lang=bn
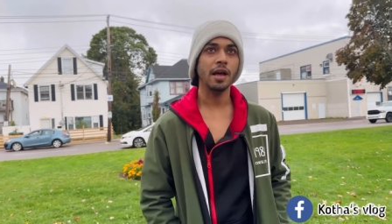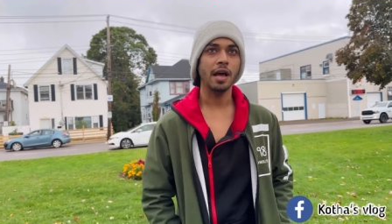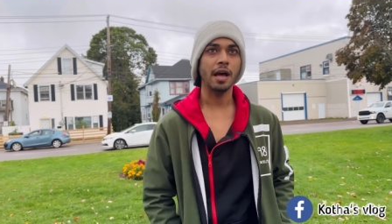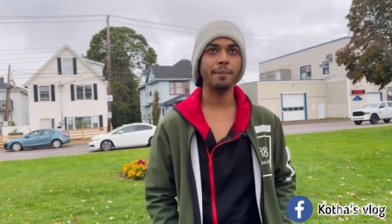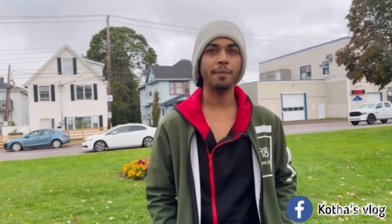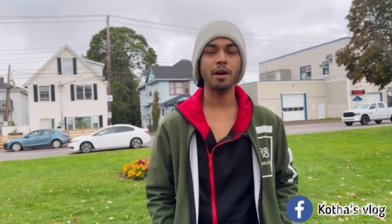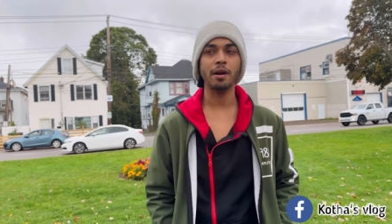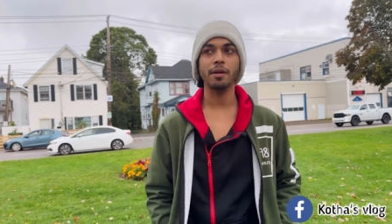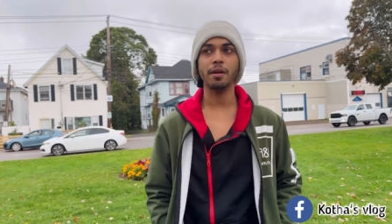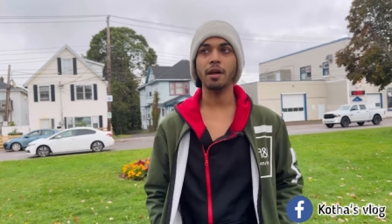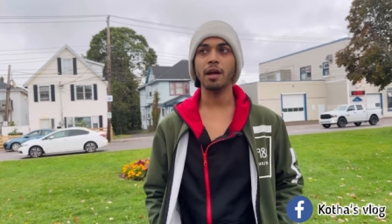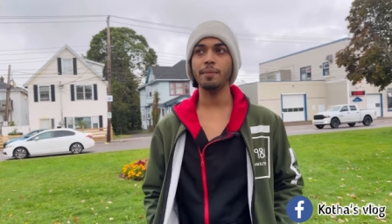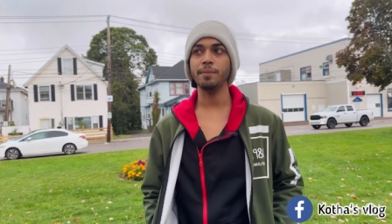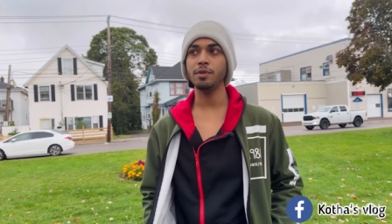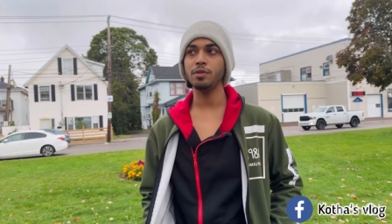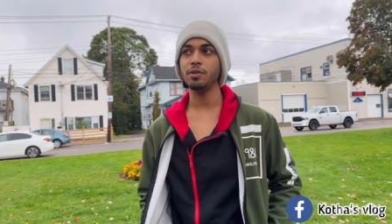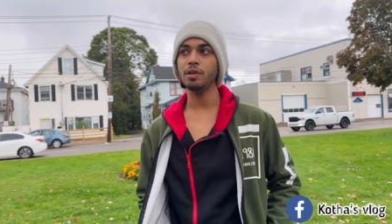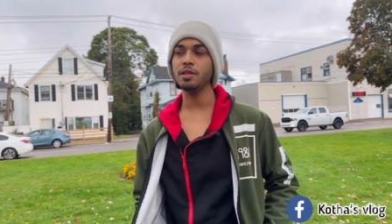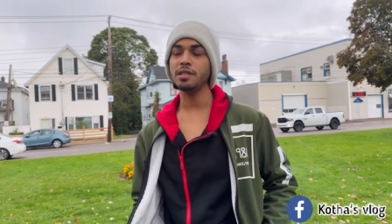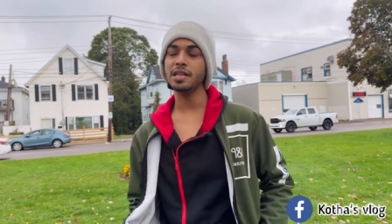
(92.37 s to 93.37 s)
আমার আমি
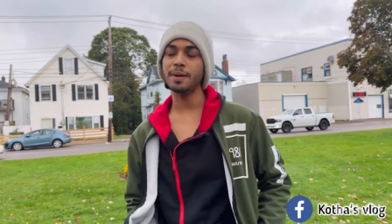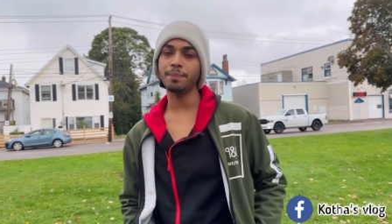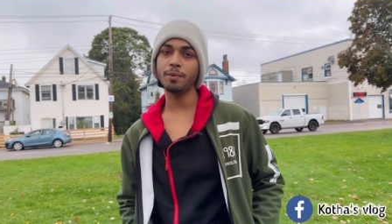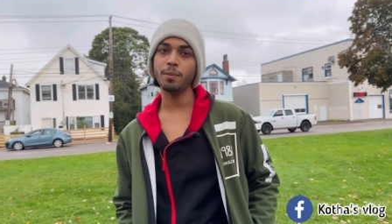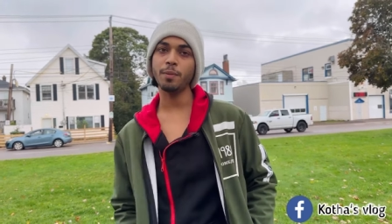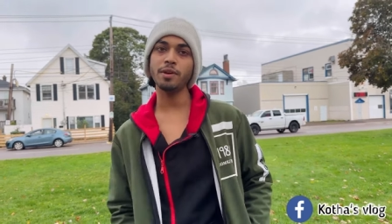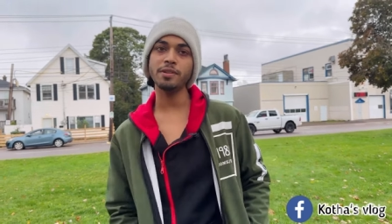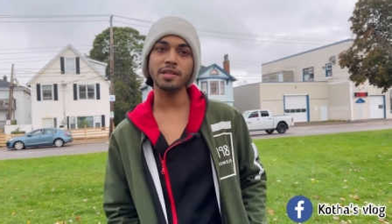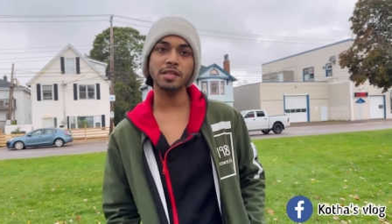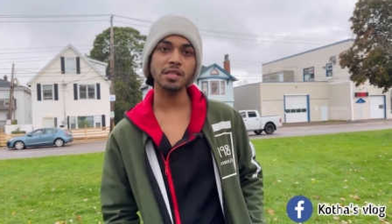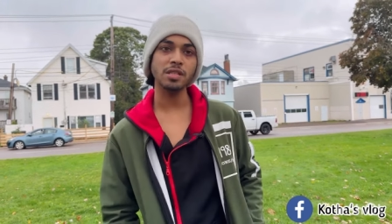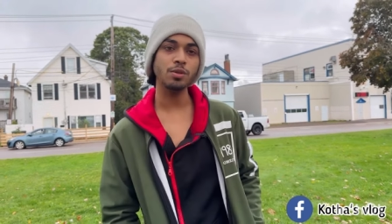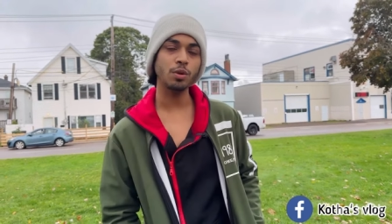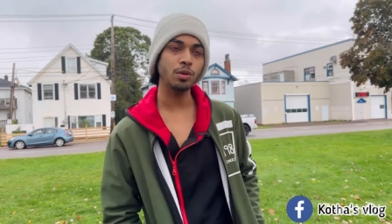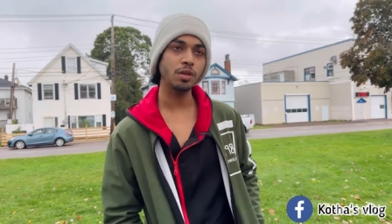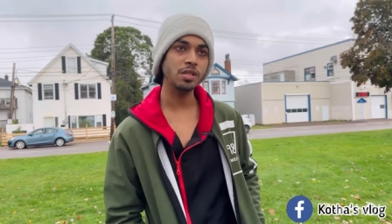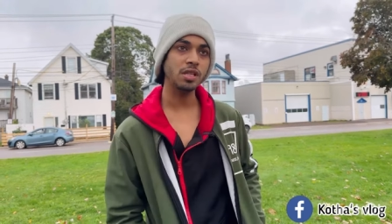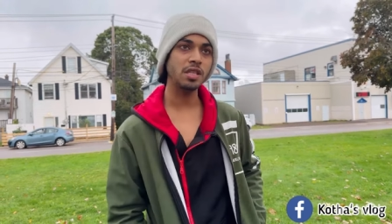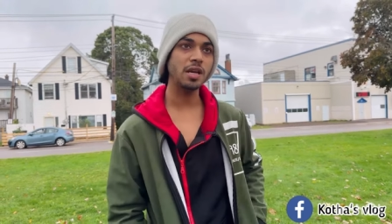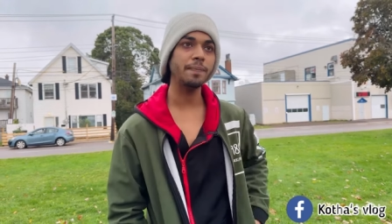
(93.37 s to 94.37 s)
যদি সেপ্টেম্বরের সেশন
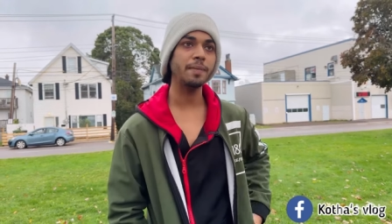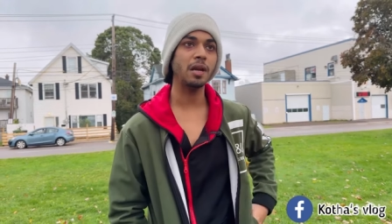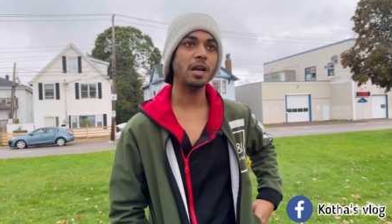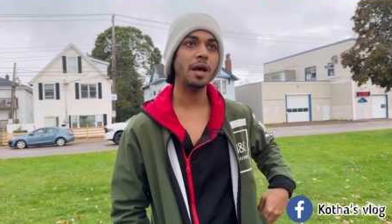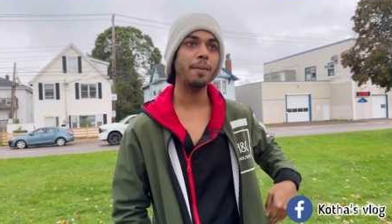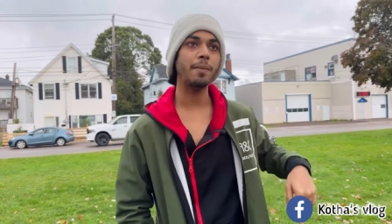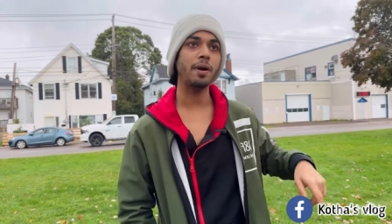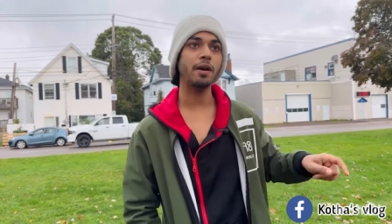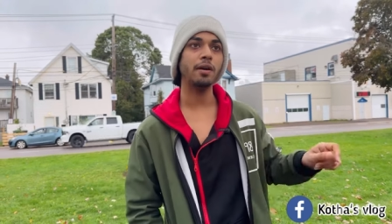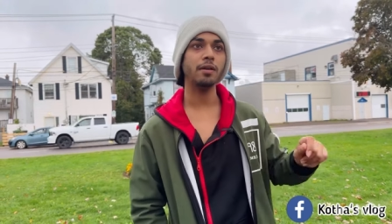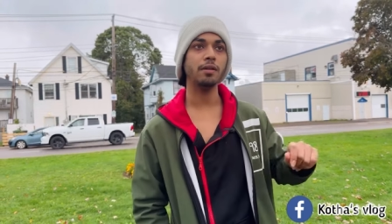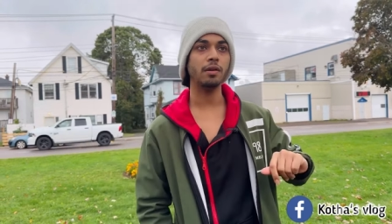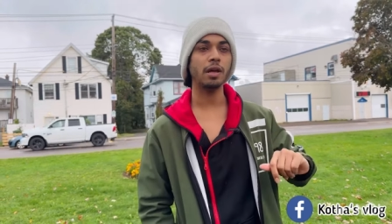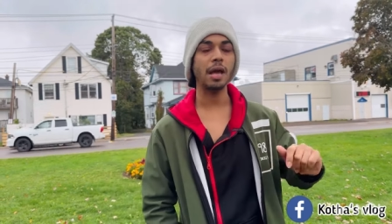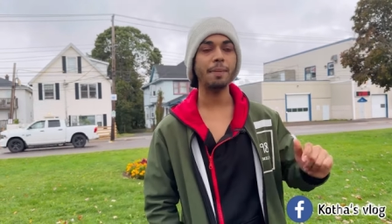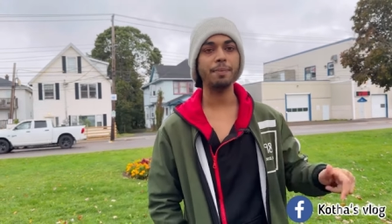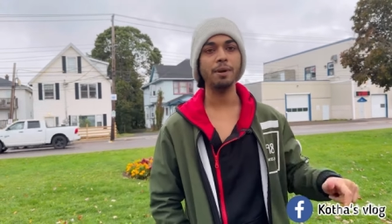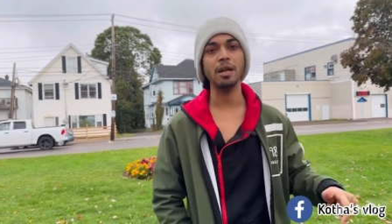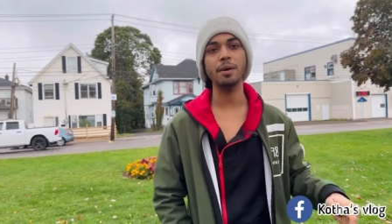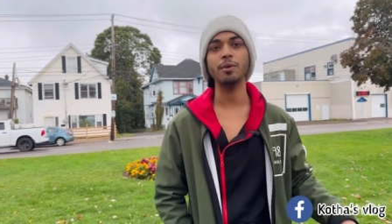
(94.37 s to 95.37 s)
ধরতে চাইতাম দেন আমার
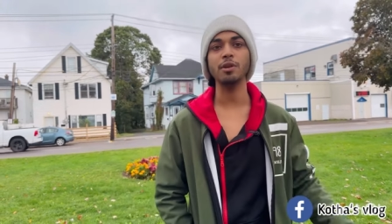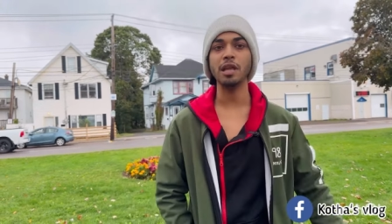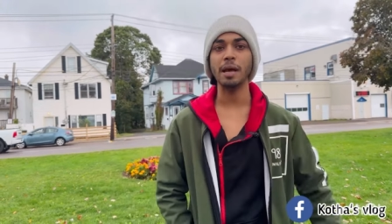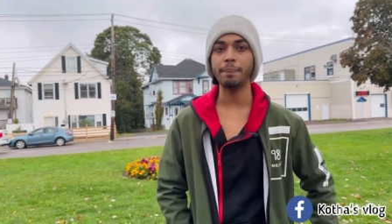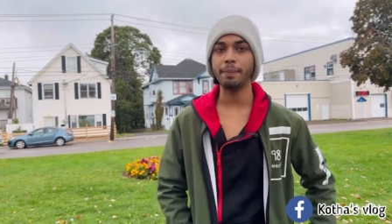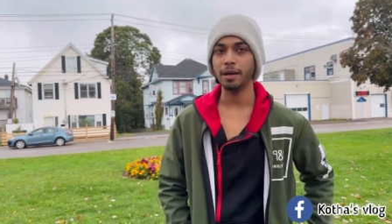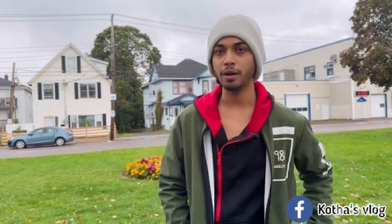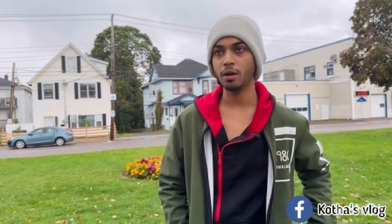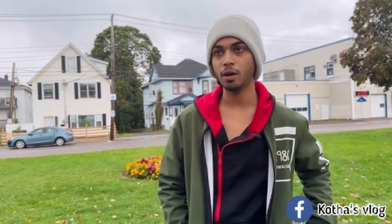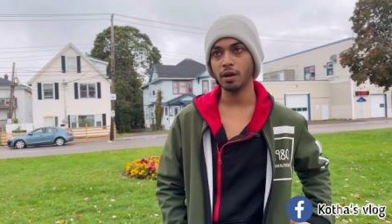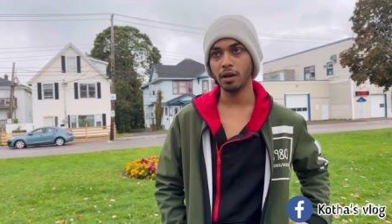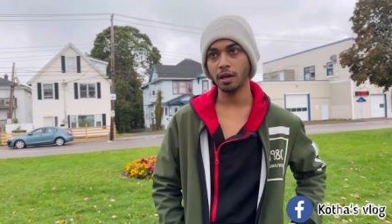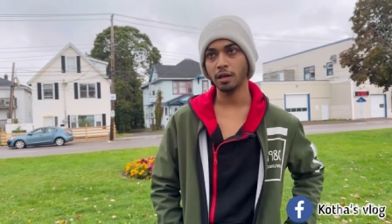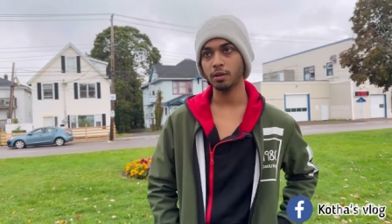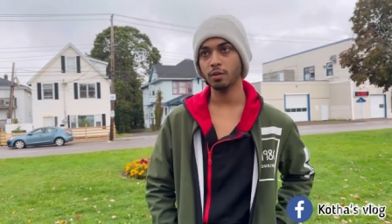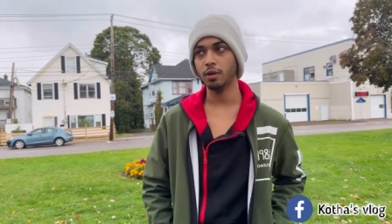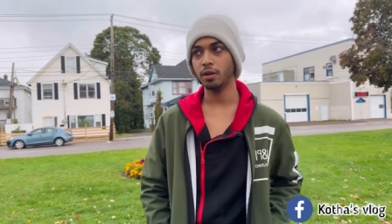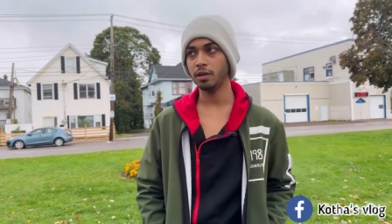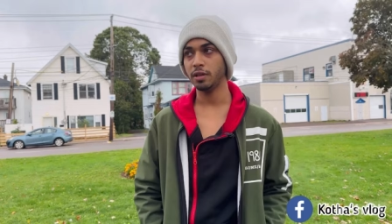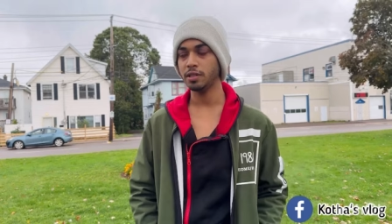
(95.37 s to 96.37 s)
এপ্রিলের মধ্যে অ্যাপ্লাই করা
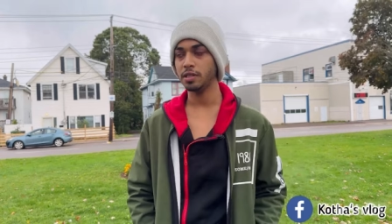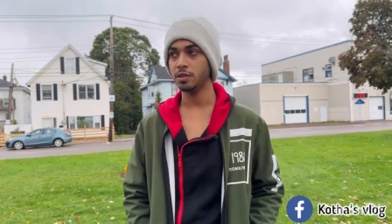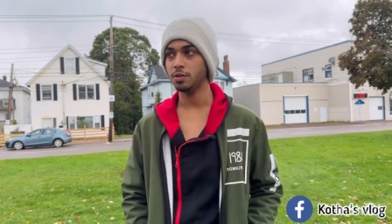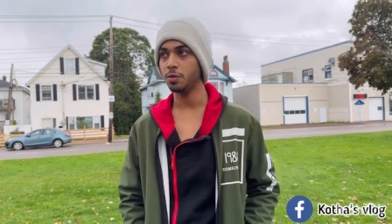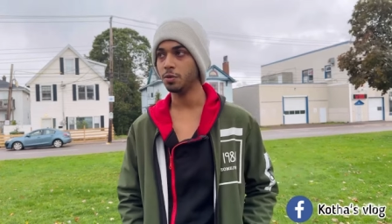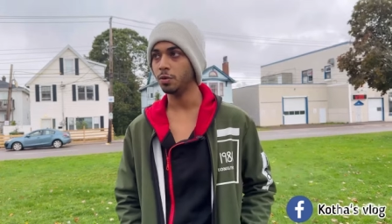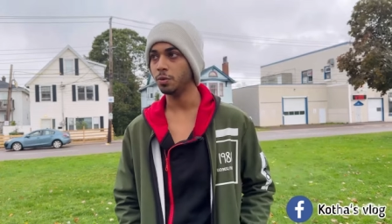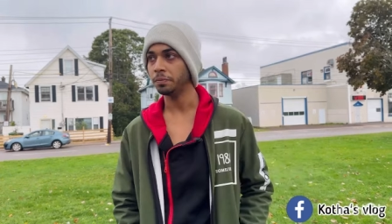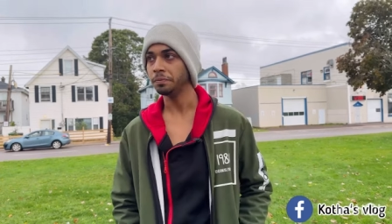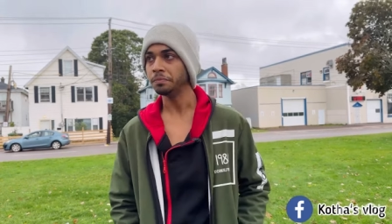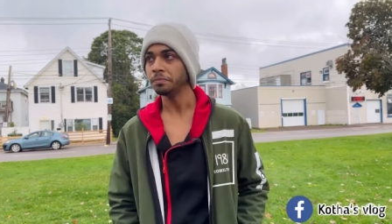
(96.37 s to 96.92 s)
লাগতো আর কি সেজন্য